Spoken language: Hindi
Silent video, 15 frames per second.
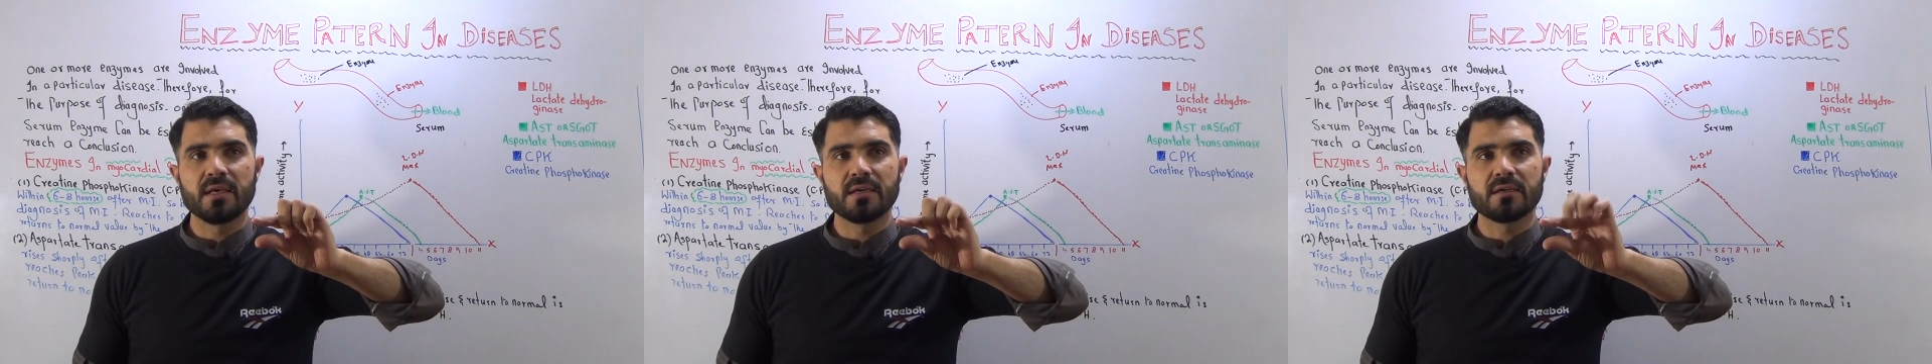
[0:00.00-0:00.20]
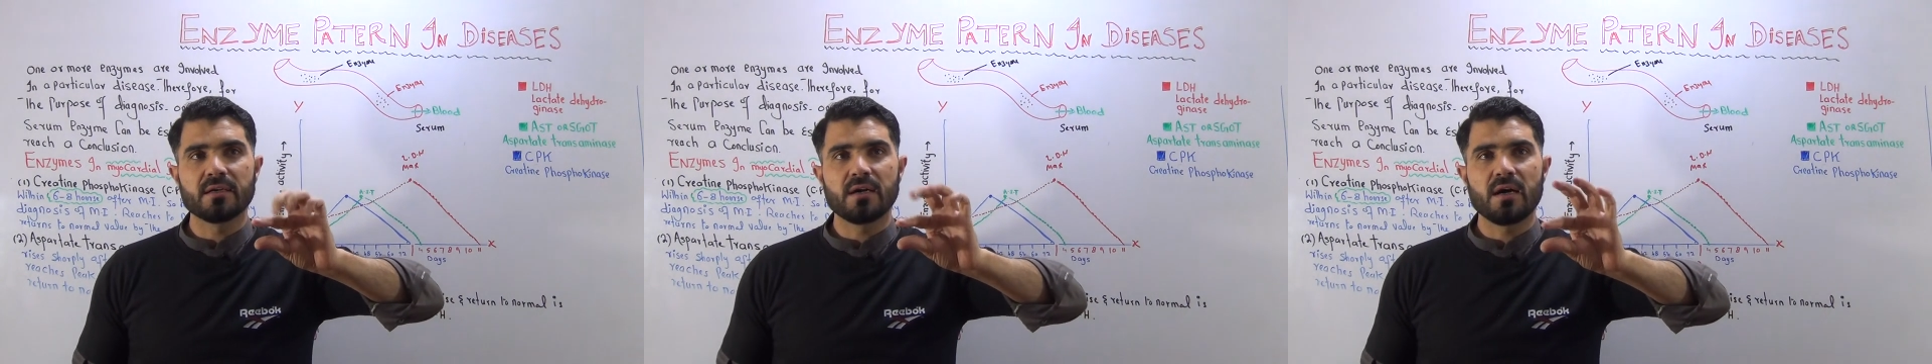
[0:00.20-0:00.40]

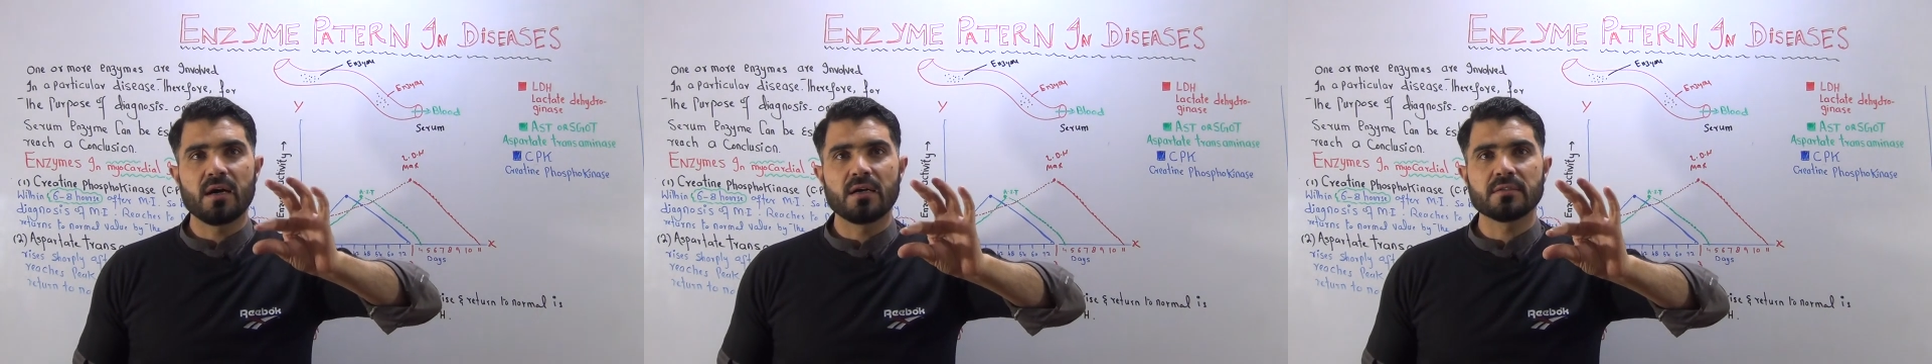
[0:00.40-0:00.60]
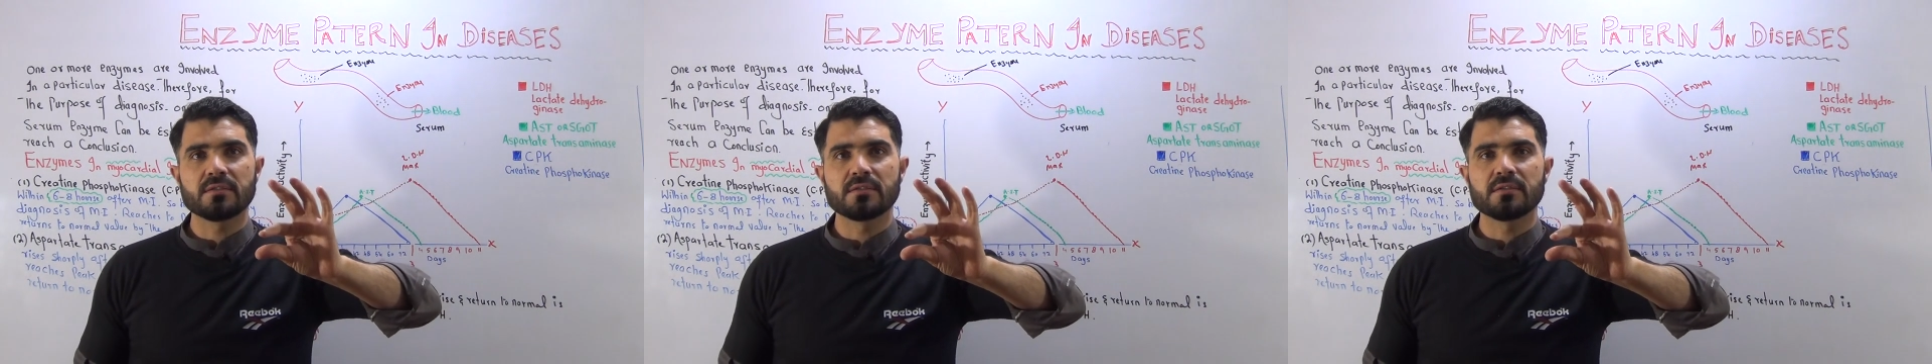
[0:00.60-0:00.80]
एक
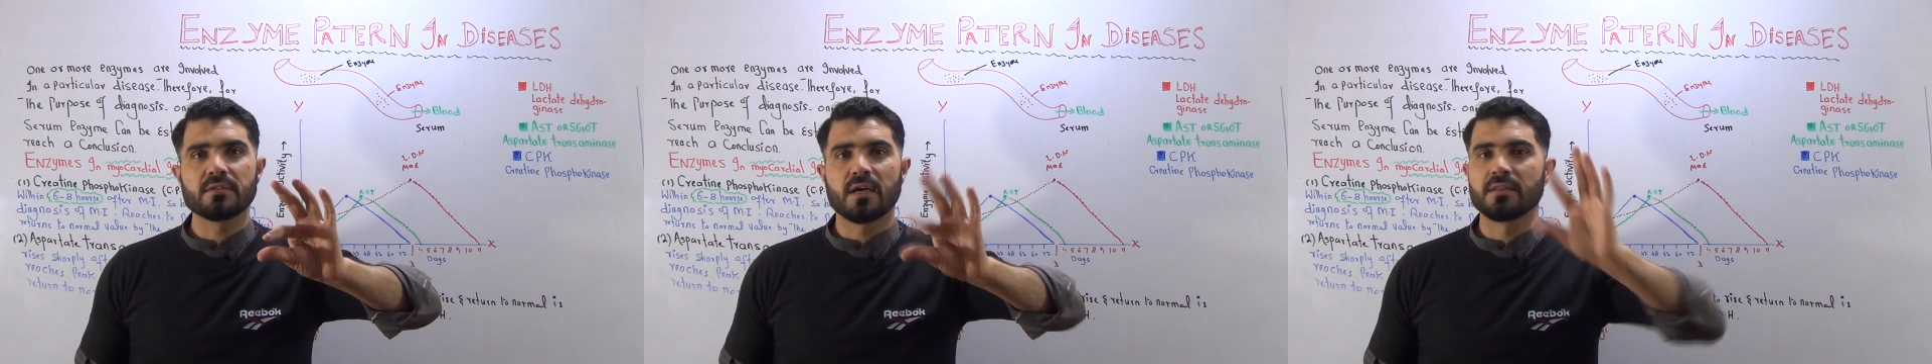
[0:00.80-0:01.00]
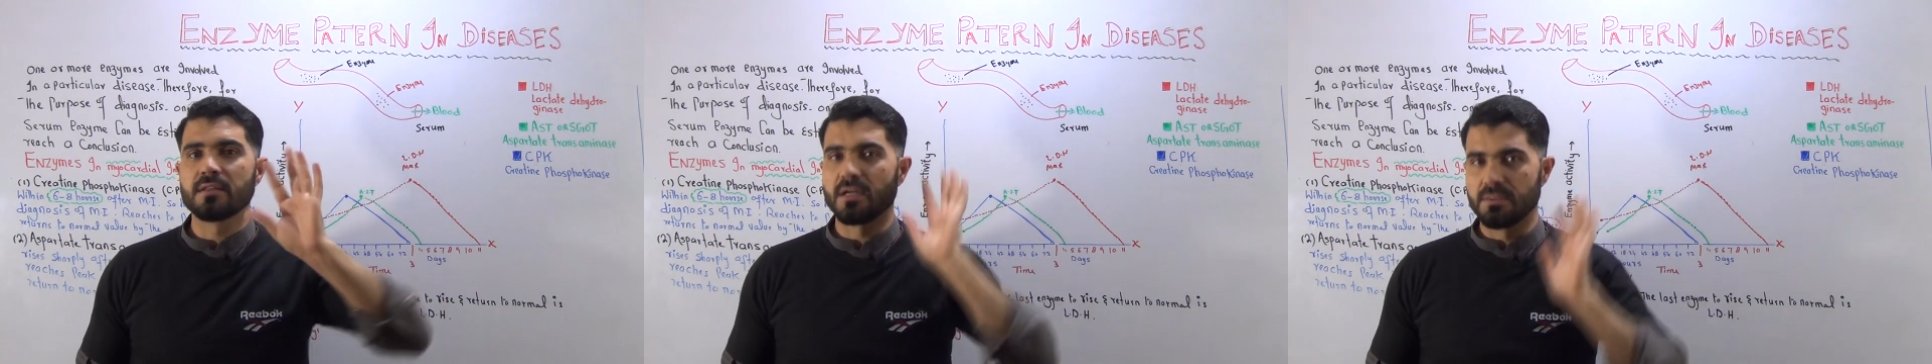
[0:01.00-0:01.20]
ख़ास
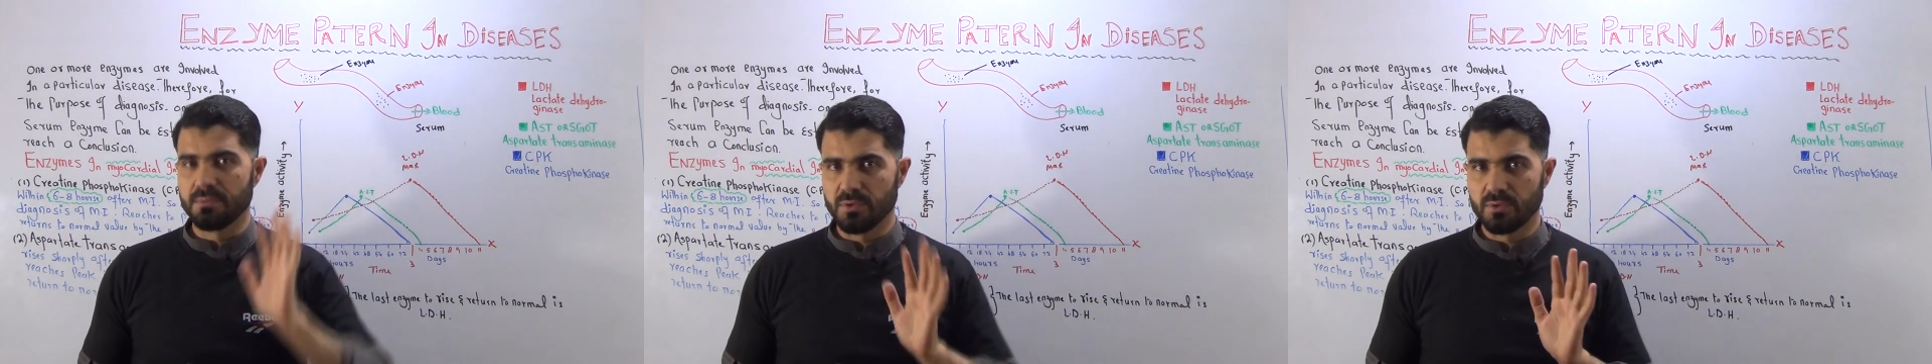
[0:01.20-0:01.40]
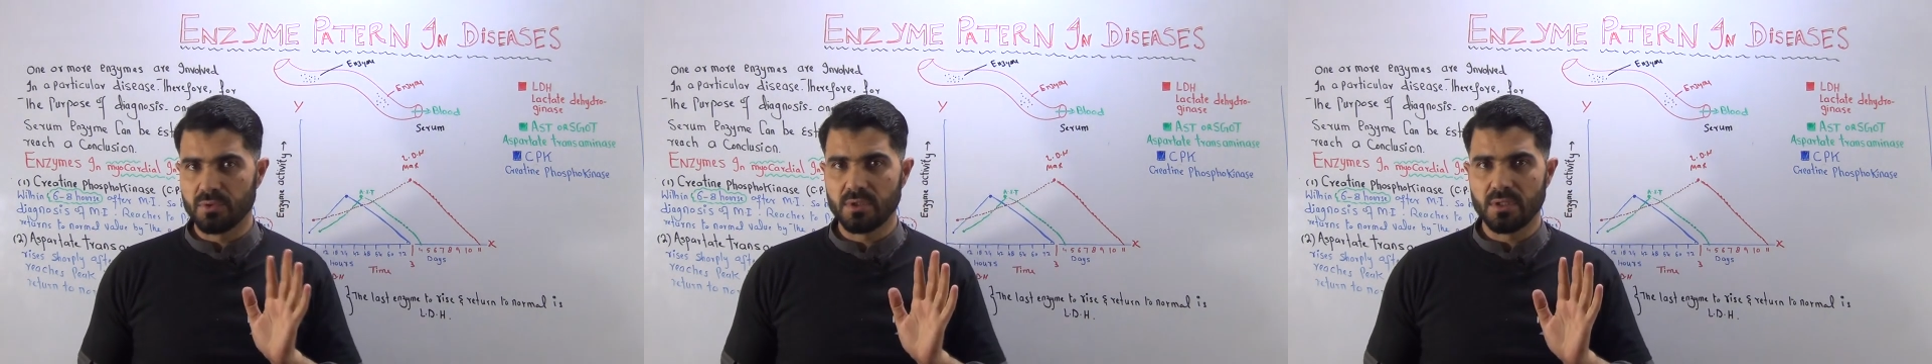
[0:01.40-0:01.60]
तादाद
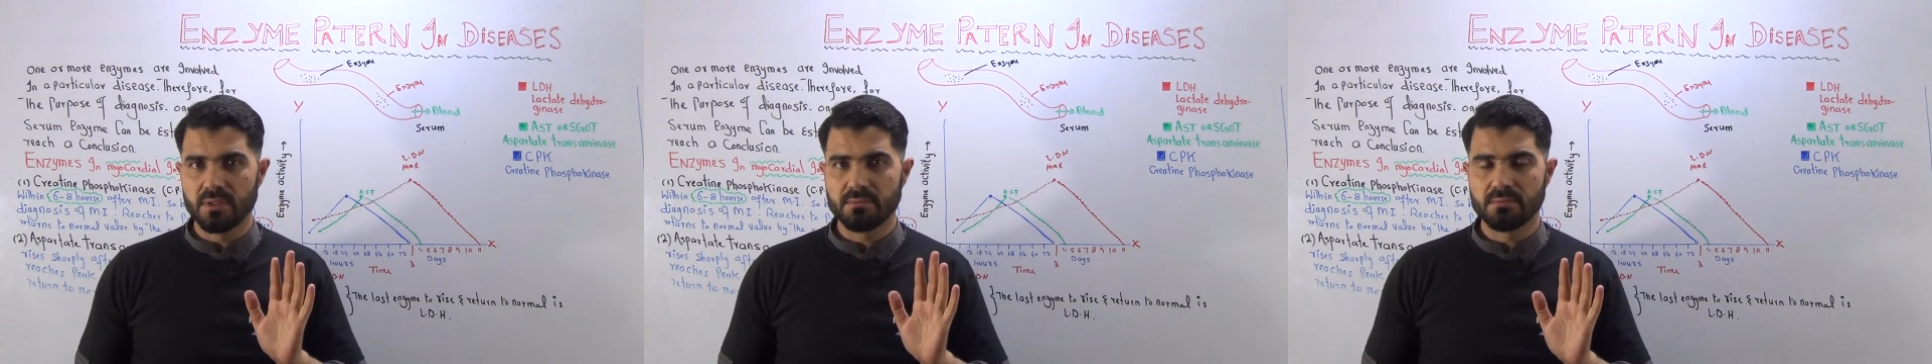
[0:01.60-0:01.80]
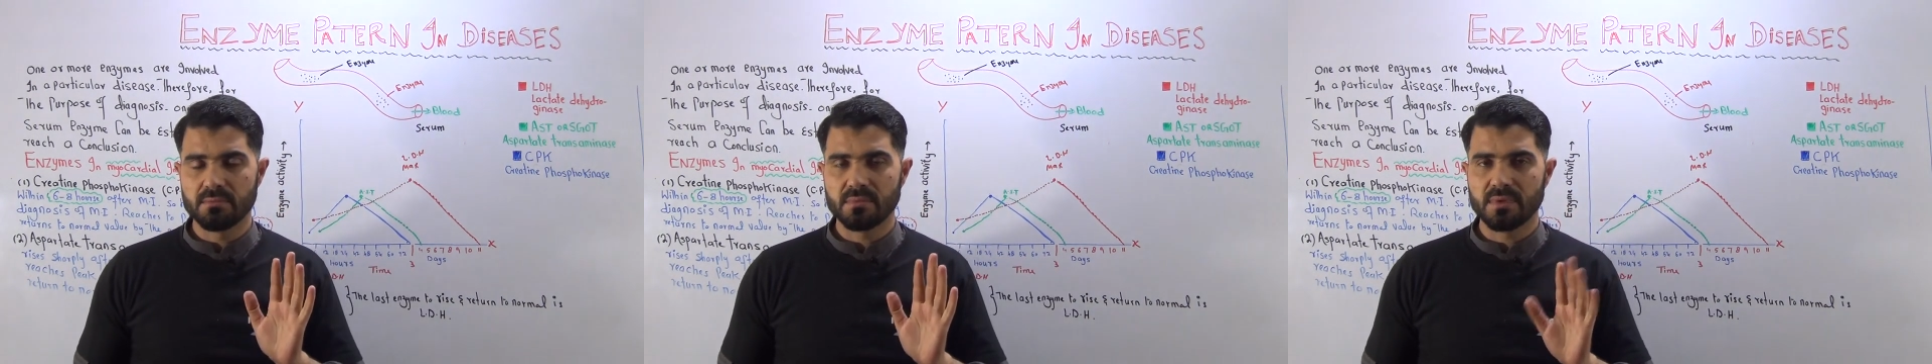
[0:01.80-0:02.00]
भी होती है